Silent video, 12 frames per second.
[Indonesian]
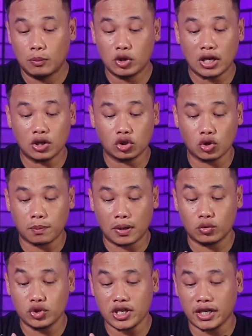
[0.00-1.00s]
Kemudian untuk
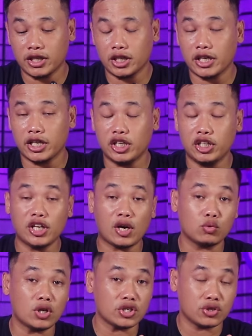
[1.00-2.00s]
penguncian handle-nya ini
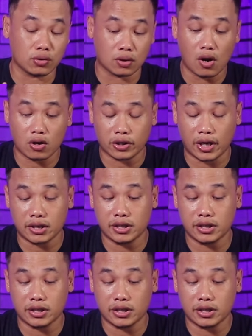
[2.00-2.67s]
dia udah sure lock ya.